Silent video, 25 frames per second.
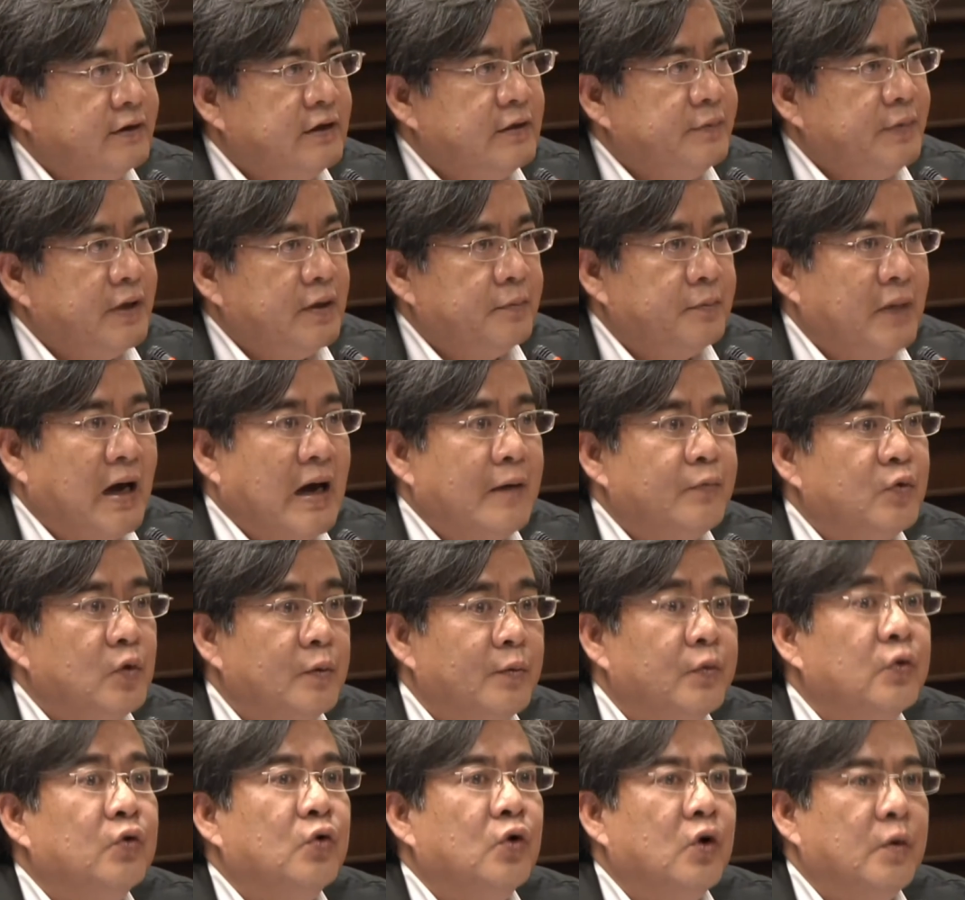พร้อมวิเคราะห์
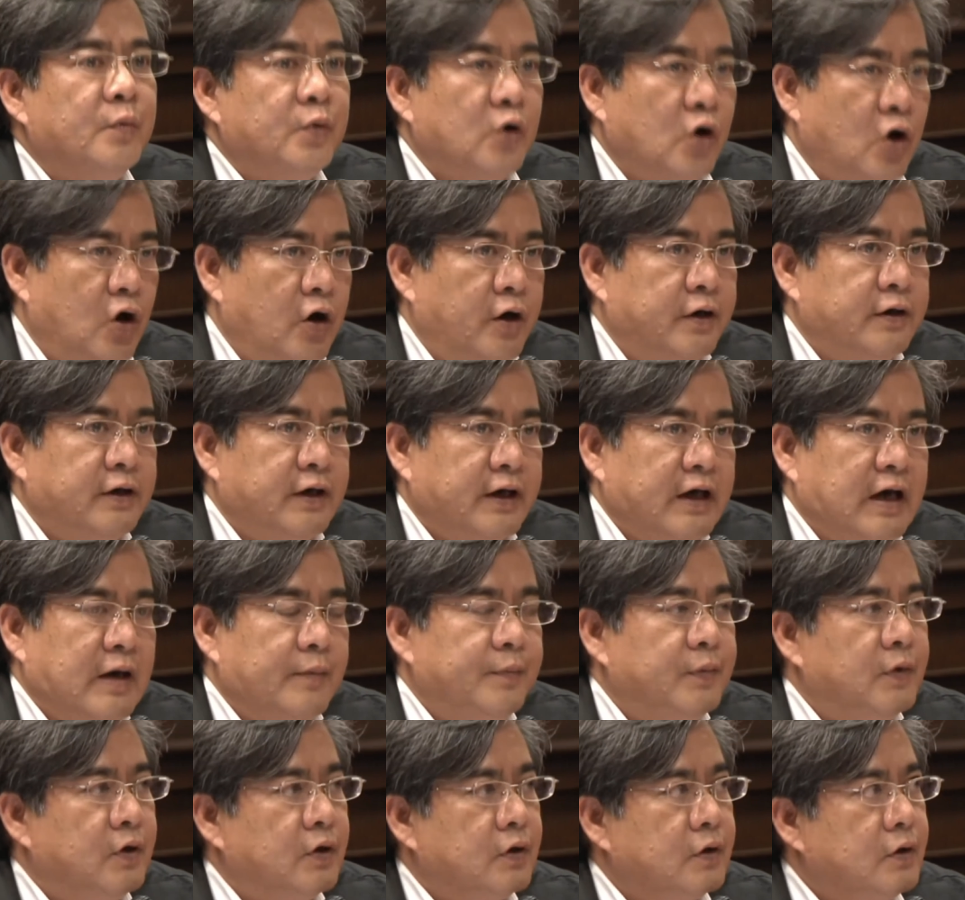สถานการณ์โรคและ
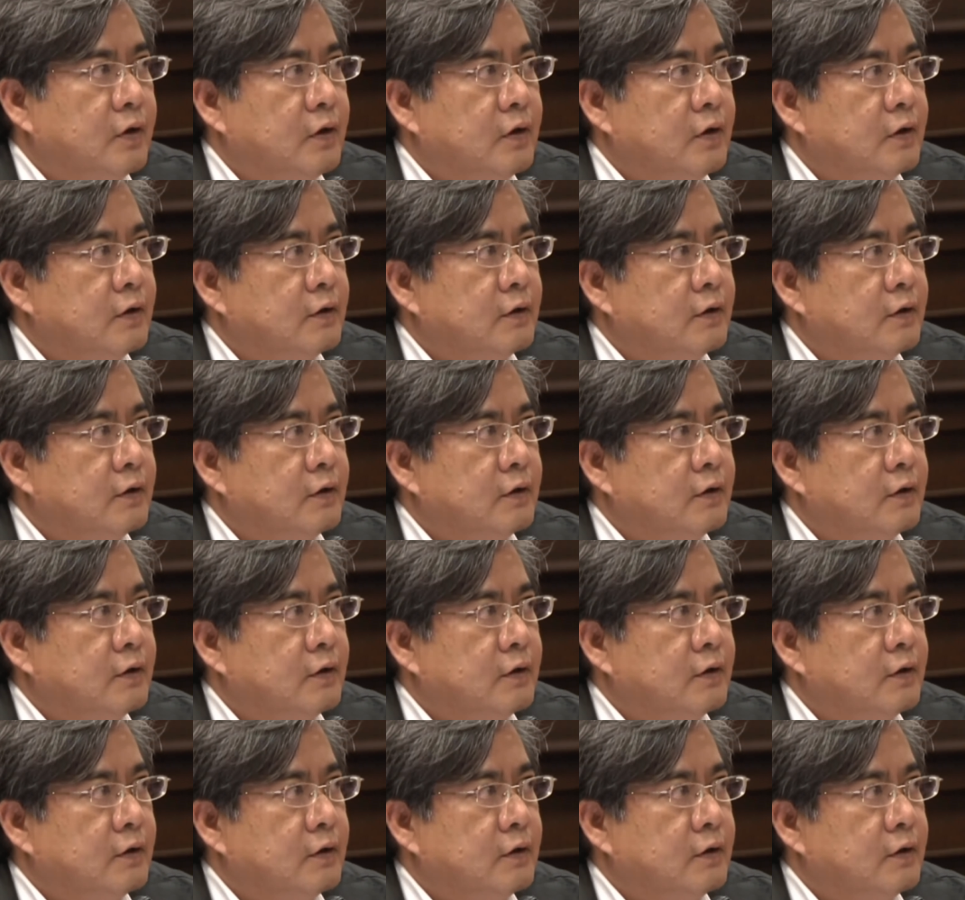การสืบสว